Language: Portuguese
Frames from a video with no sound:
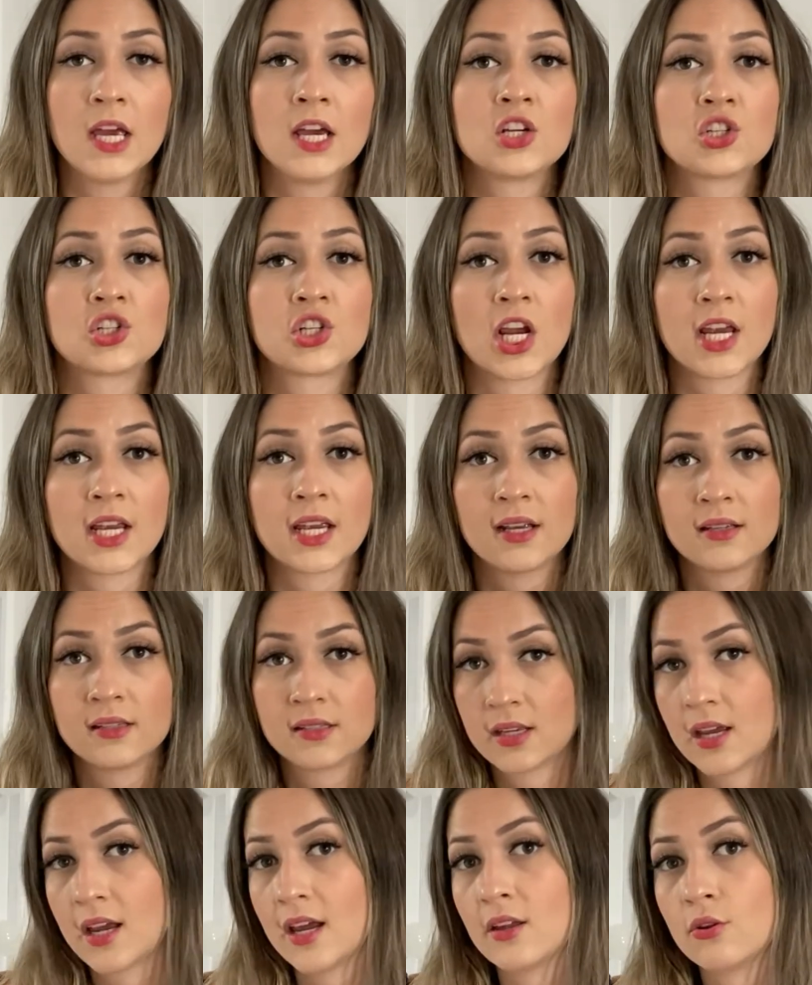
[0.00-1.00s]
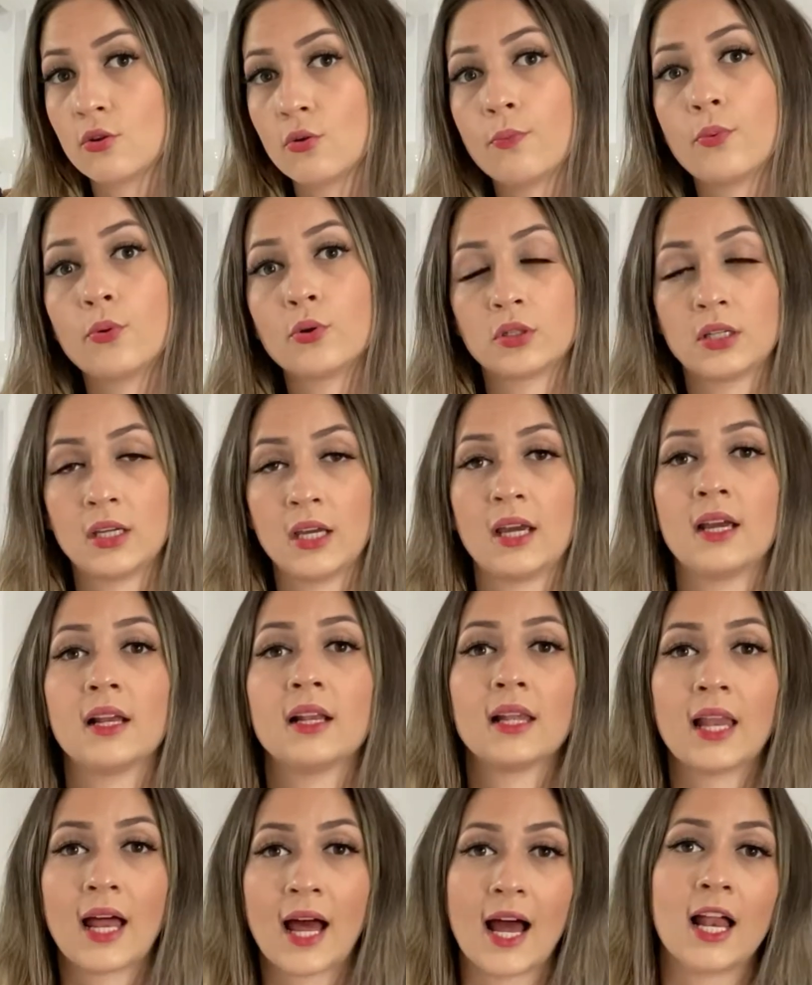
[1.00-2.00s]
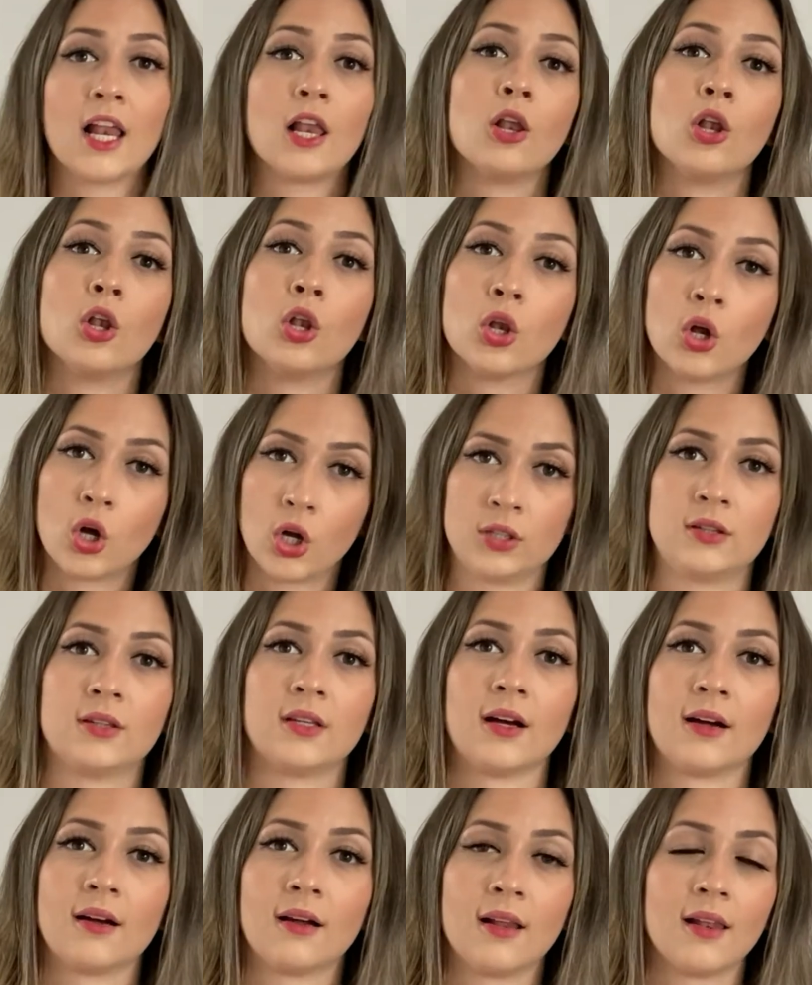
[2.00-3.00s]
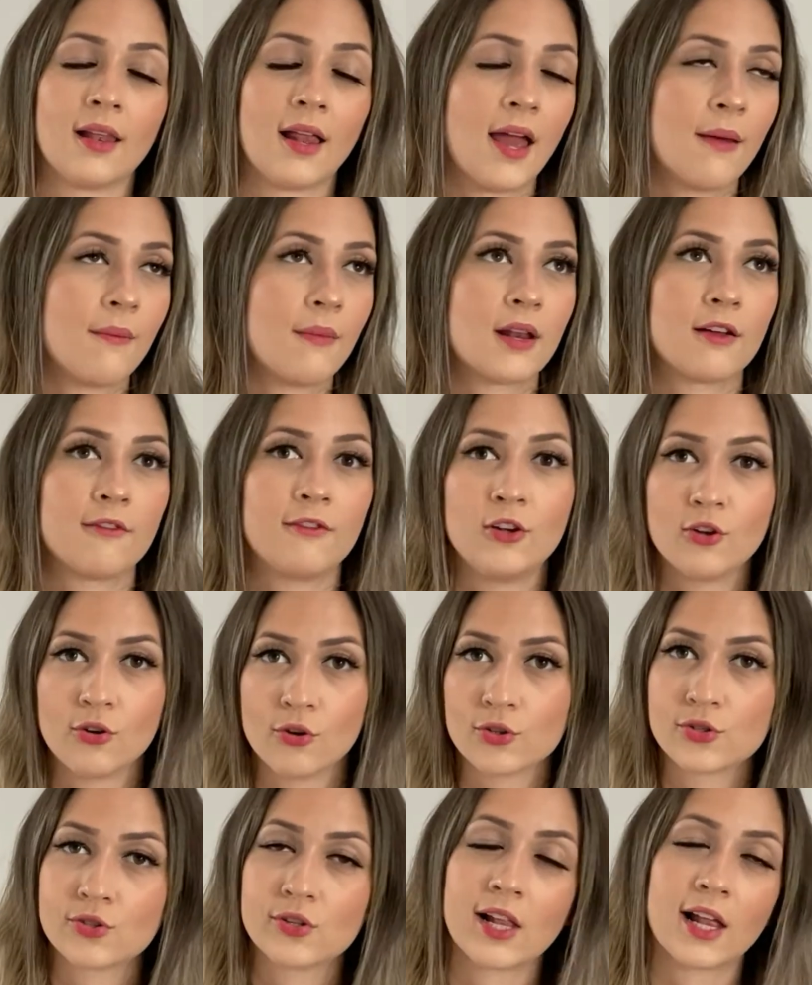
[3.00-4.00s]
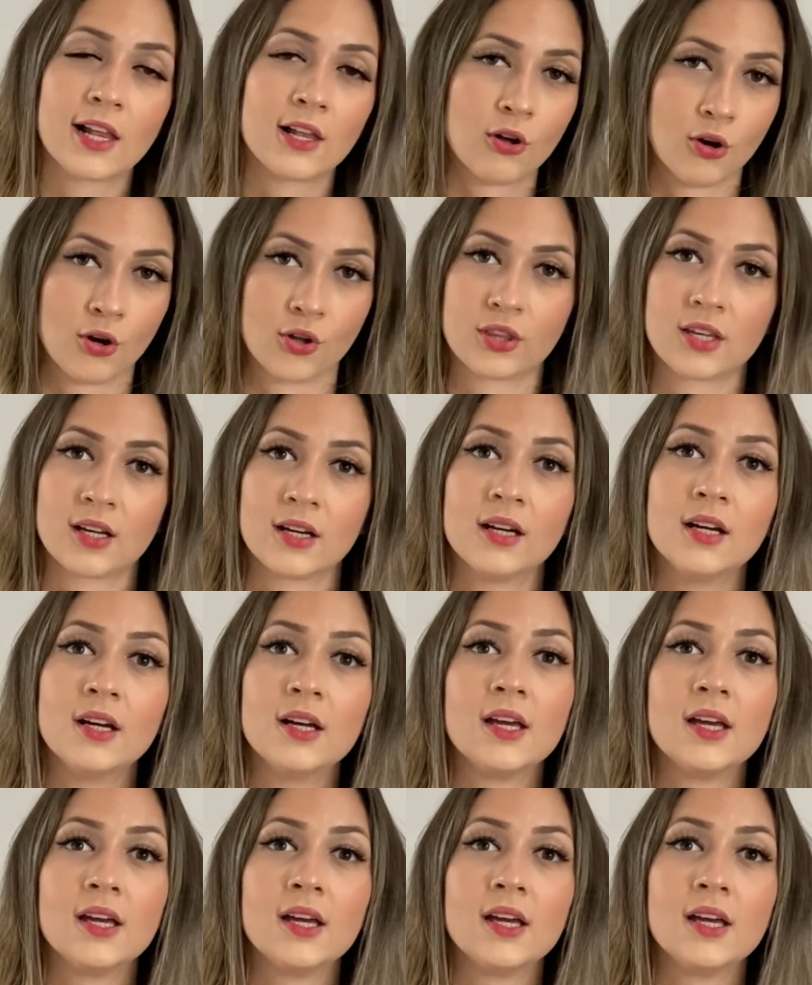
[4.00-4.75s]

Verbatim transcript: Cheguem cedo porque lá lota. Lá é maravilhoso e lá lota.